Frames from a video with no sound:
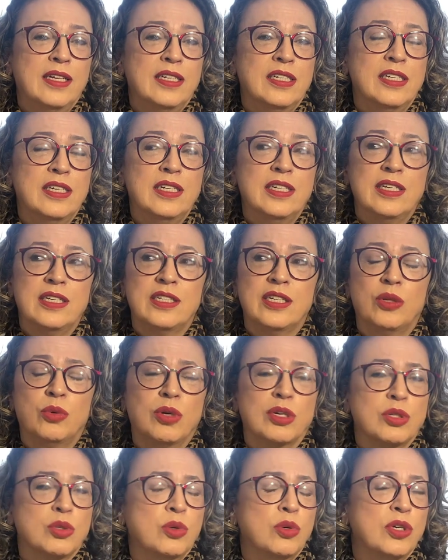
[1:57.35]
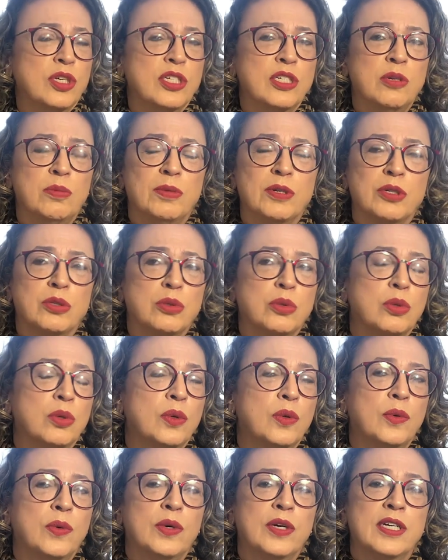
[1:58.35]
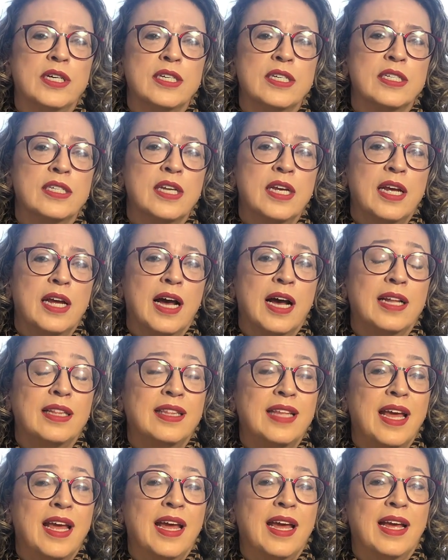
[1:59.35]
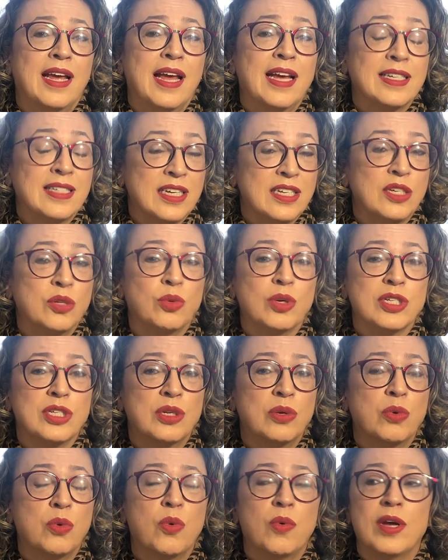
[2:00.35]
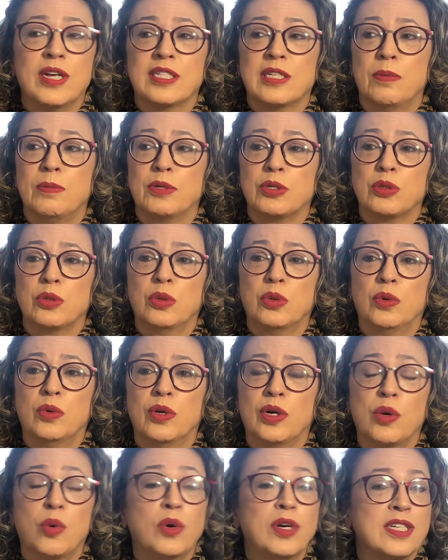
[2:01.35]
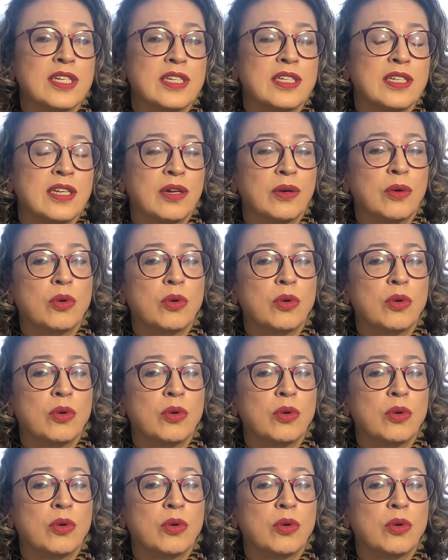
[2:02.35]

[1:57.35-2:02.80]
de situações de pessoas, até essa situação com essa pessoa, coisas,